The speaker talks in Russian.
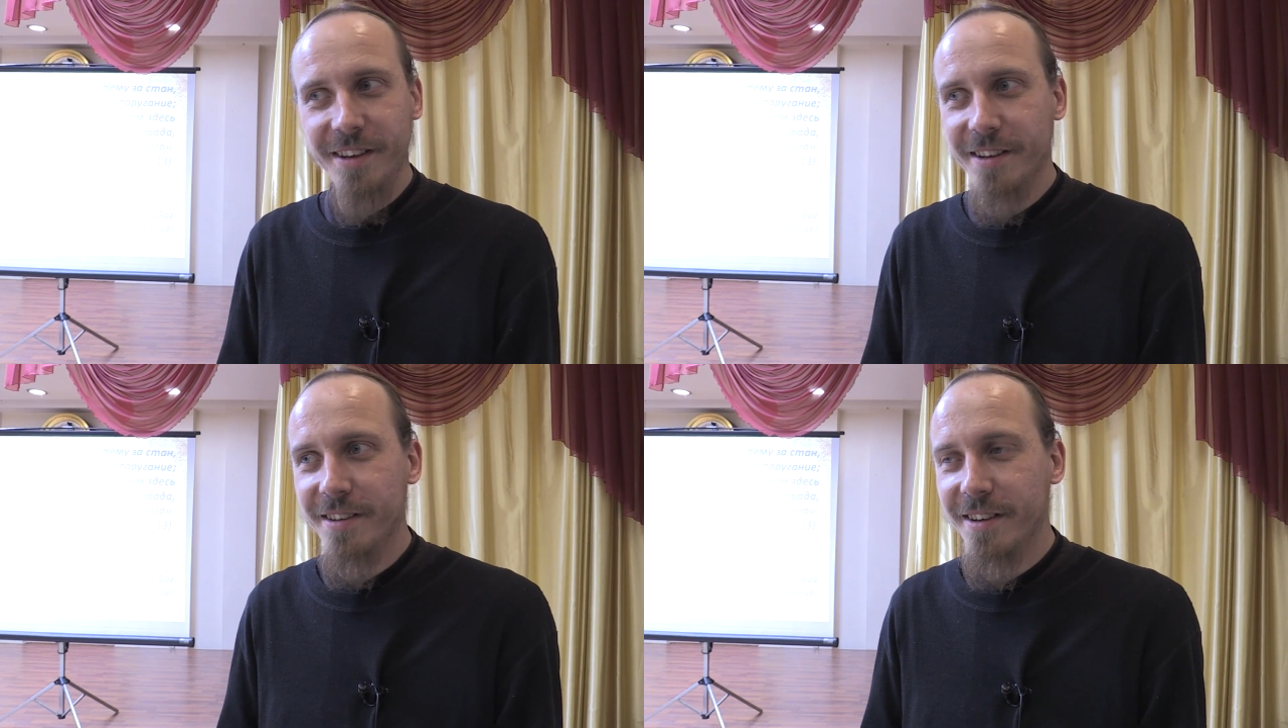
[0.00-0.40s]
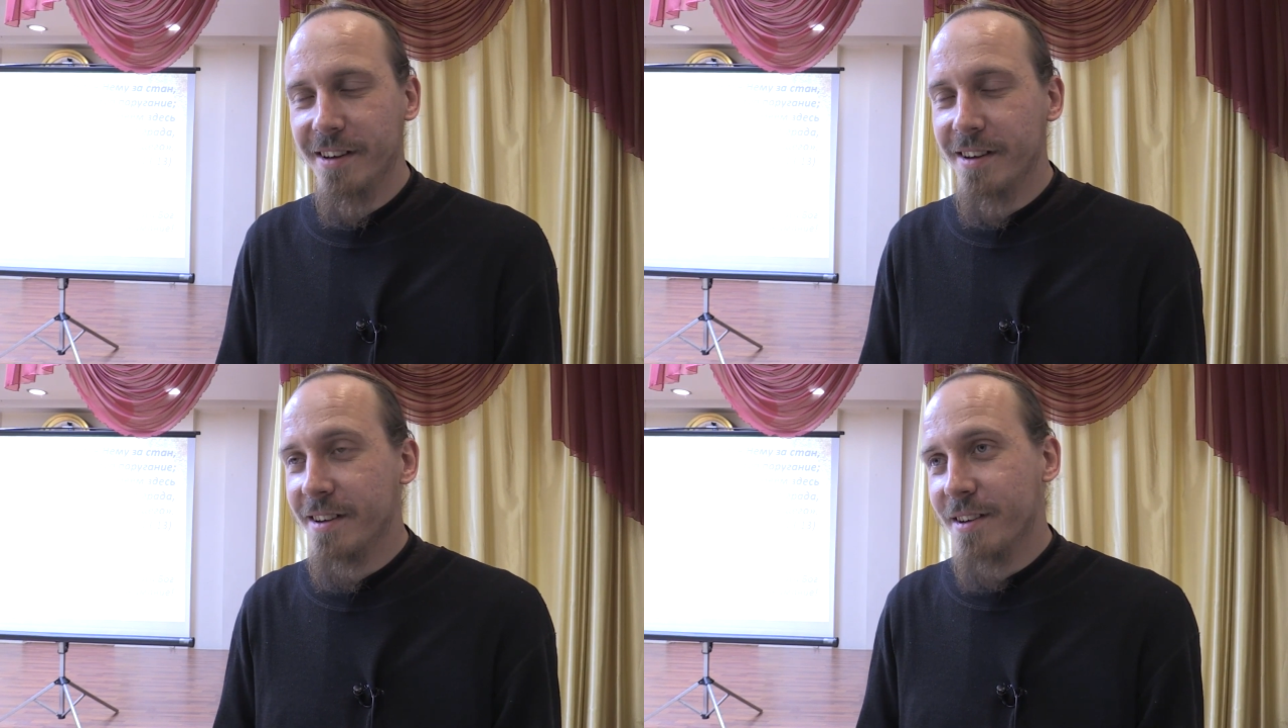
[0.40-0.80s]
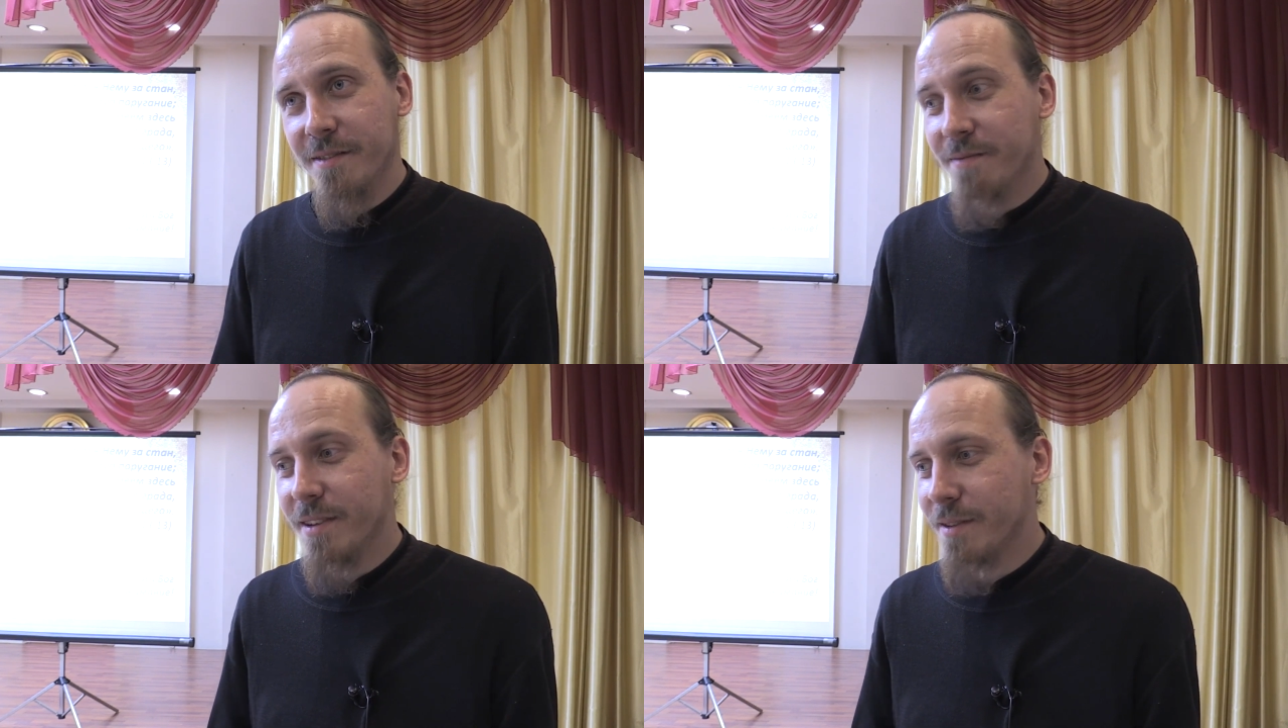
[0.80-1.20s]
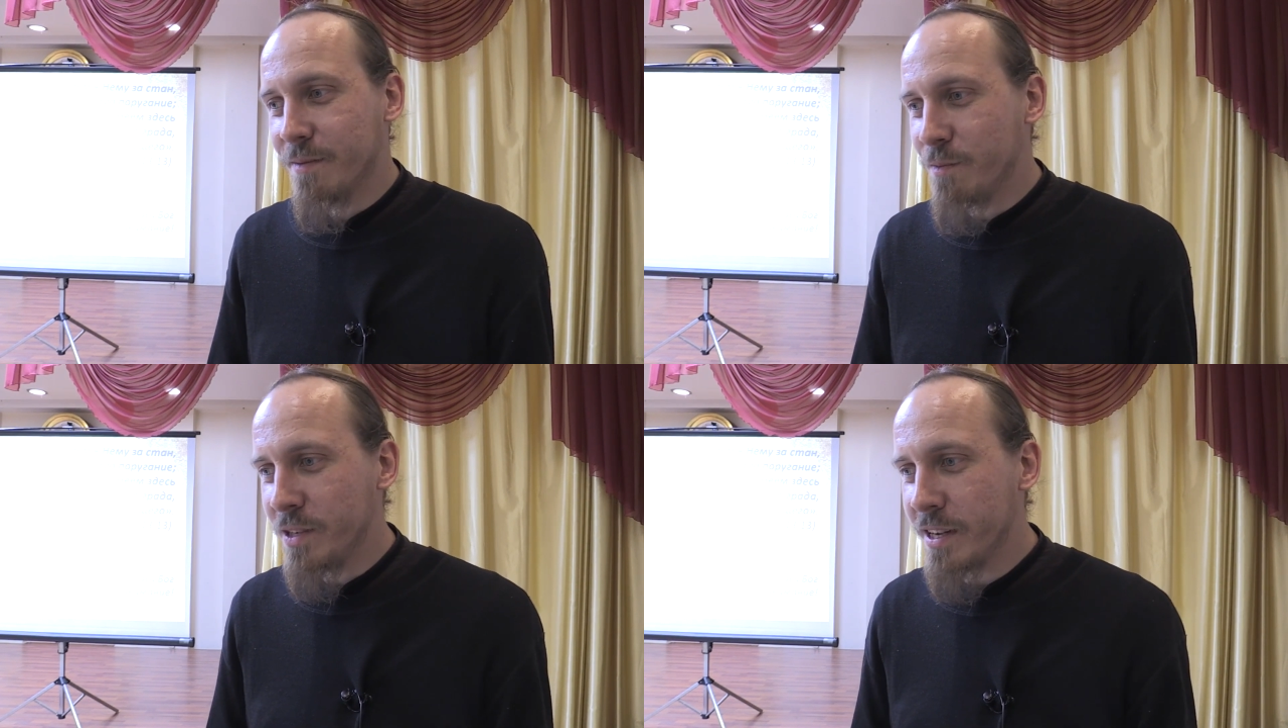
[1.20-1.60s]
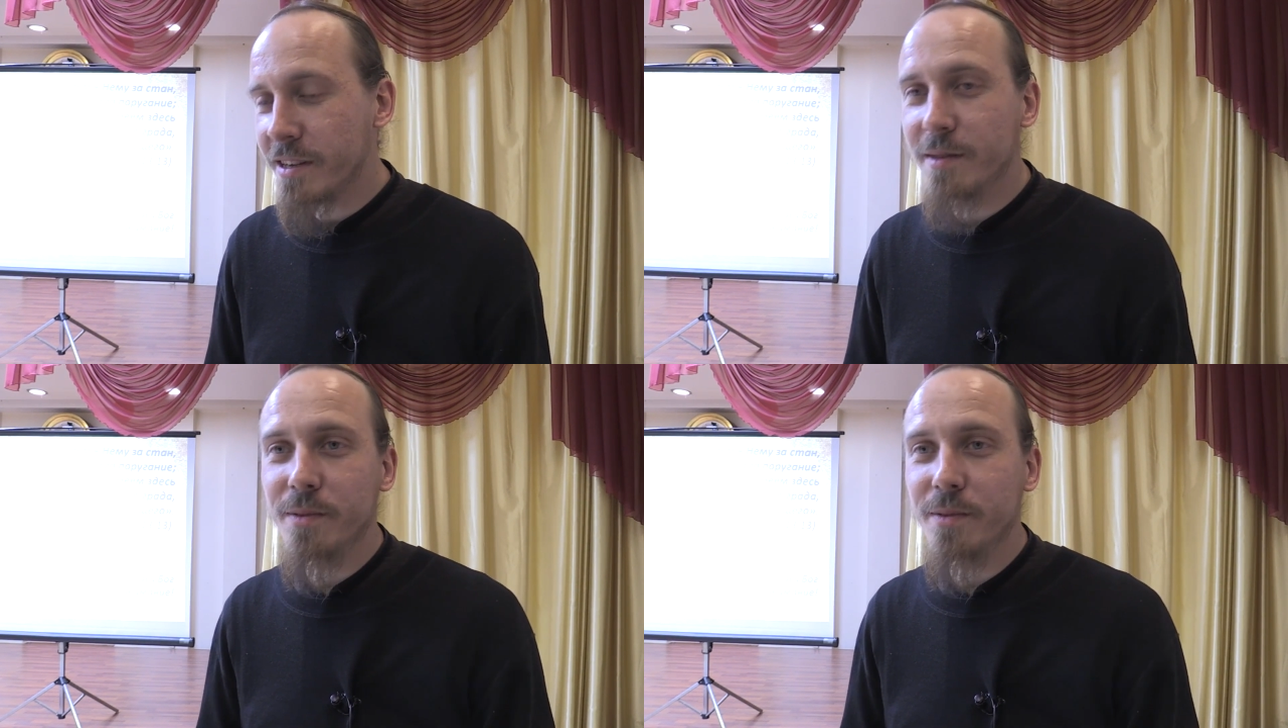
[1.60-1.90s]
Нет. Миссионеры